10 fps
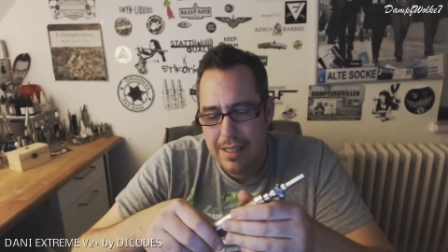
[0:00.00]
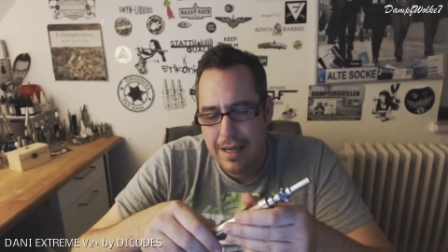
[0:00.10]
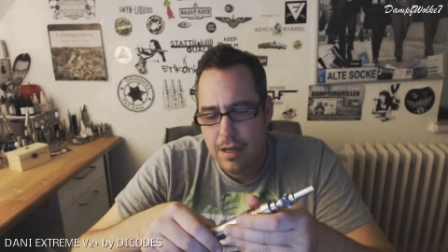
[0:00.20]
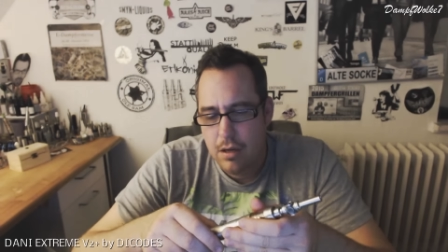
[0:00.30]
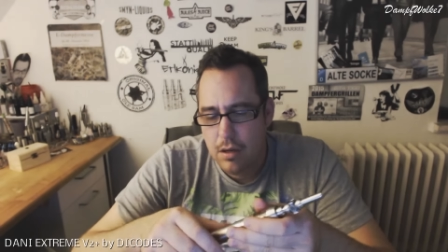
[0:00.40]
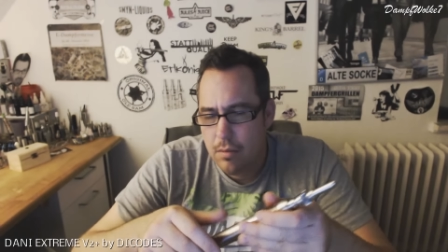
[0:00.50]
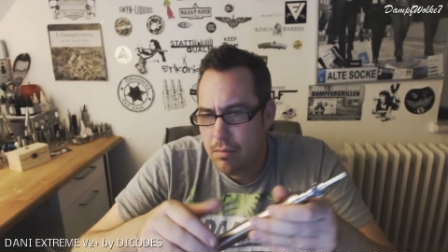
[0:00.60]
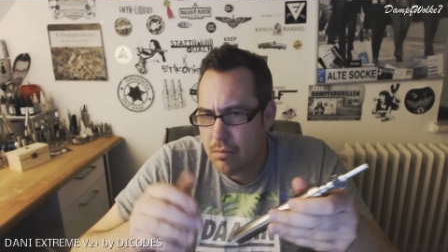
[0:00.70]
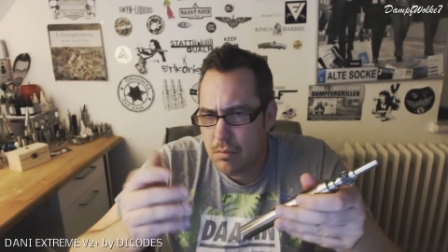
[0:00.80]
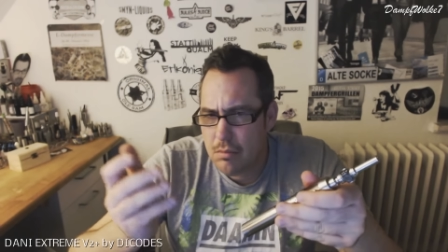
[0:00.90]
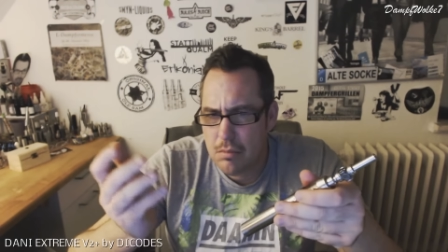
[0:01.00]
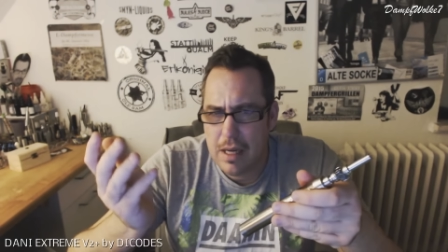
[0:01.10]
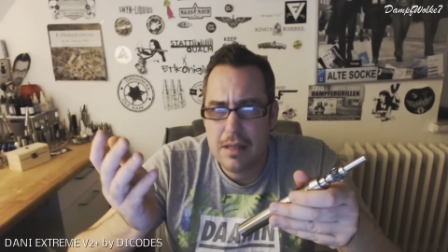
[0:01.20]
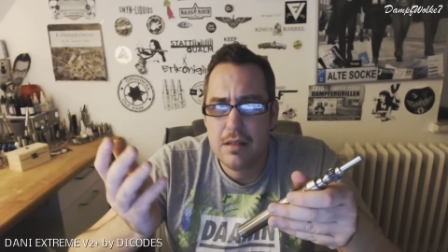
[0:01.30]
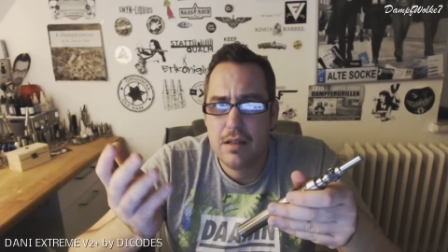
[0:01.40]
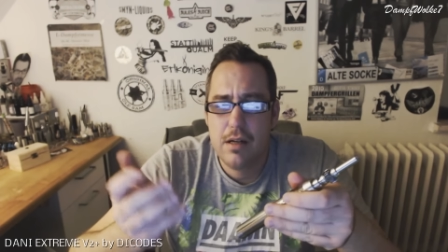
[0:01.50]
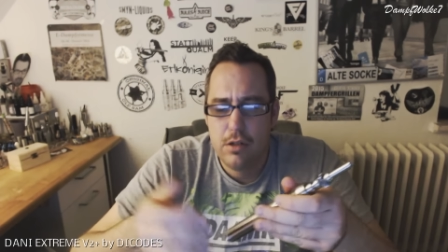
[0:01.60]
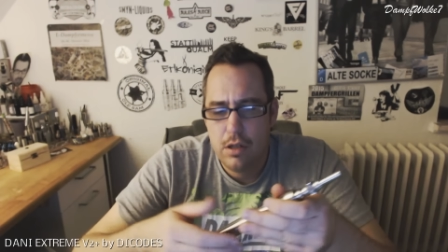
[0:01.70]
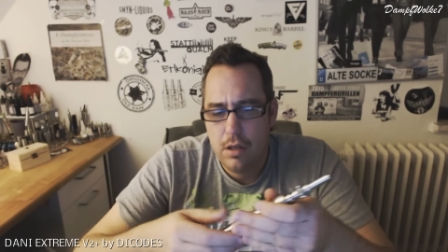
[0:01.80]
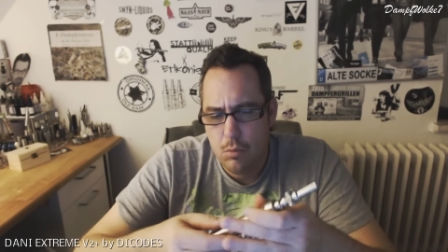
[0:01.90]
Dann ähm, hatte ich
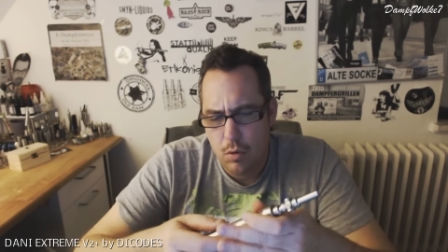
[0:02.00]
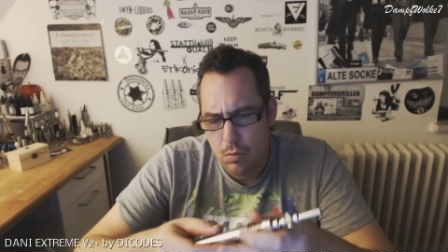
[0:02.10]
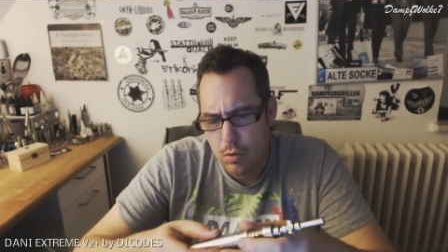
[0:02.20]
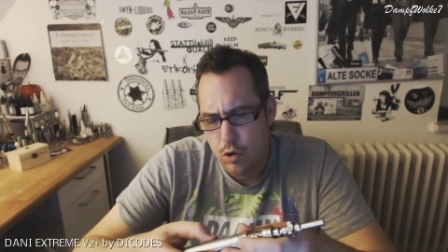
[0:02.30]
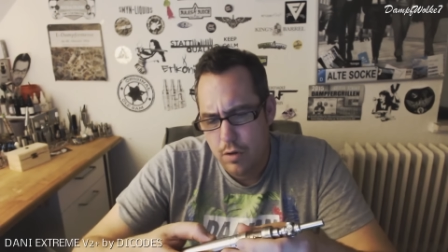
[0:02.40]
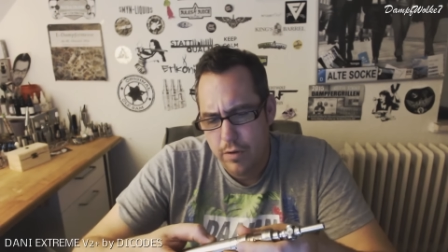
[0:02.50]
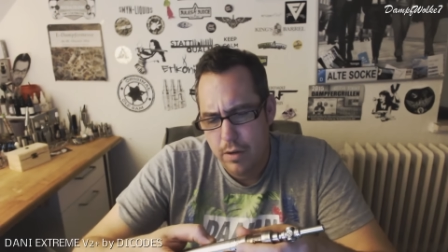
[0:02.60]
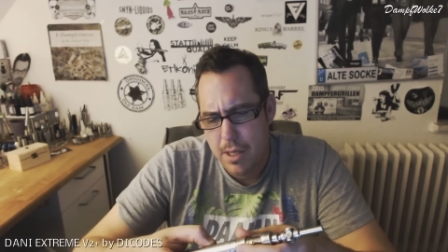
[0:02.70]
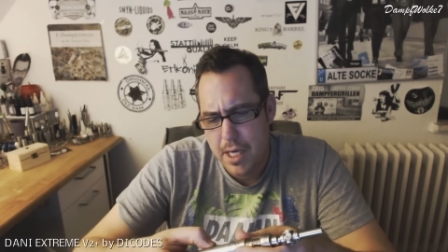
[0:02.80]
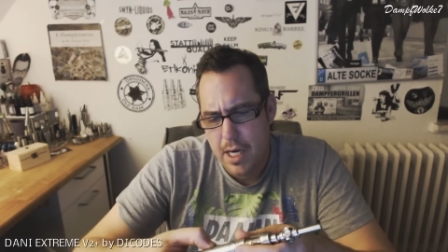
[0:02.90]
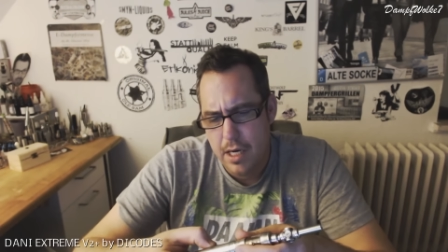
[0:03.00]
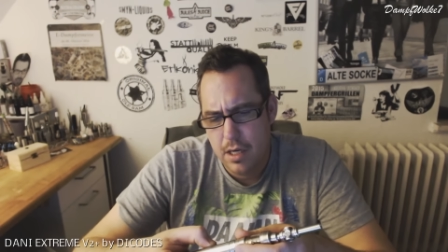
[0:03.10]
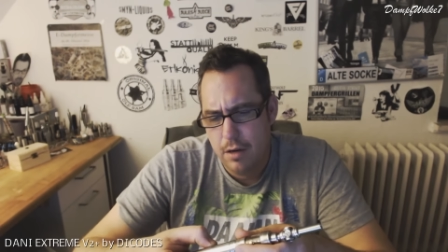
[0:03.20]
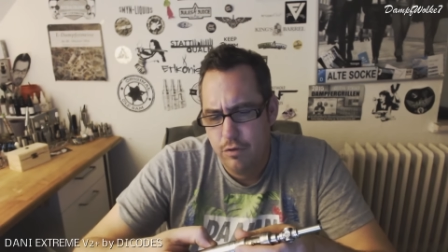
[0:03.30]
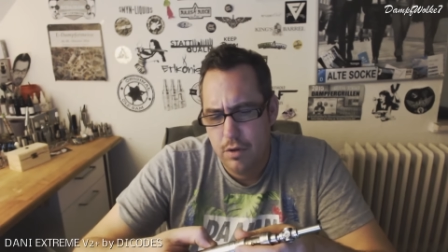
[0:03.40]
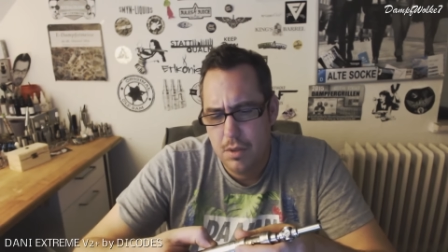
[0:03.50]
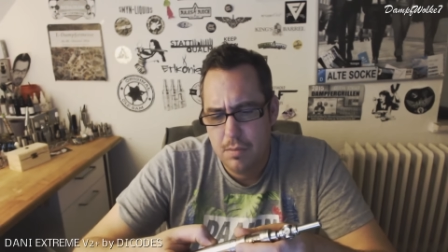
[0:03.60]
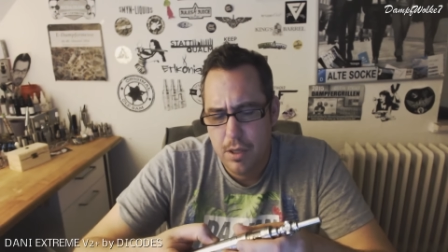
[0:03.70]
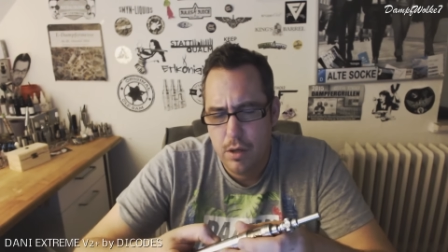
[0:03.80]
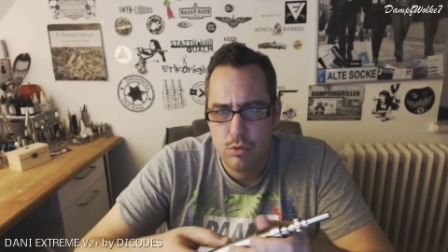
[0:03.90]
halt die Idee, oh, man könnte ja vielleicht mal die Helligkeit von dem
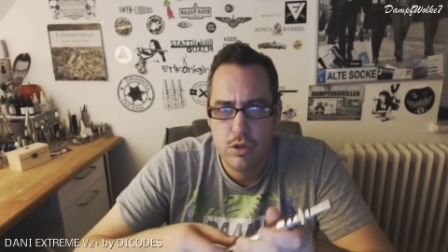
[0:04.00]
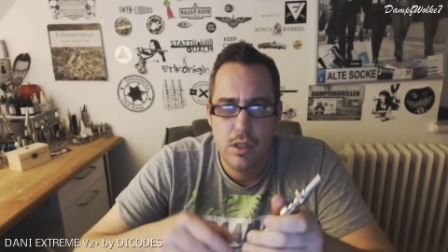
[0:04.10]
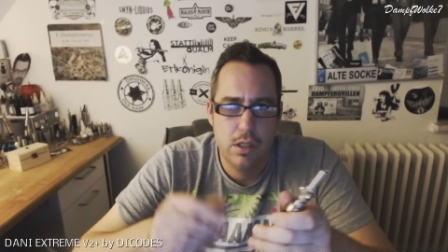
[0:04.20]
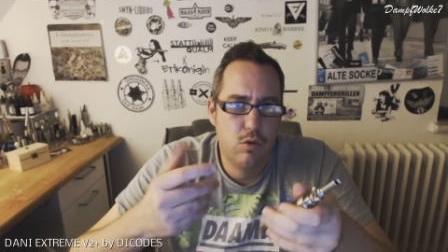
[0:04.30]
Display umstellen.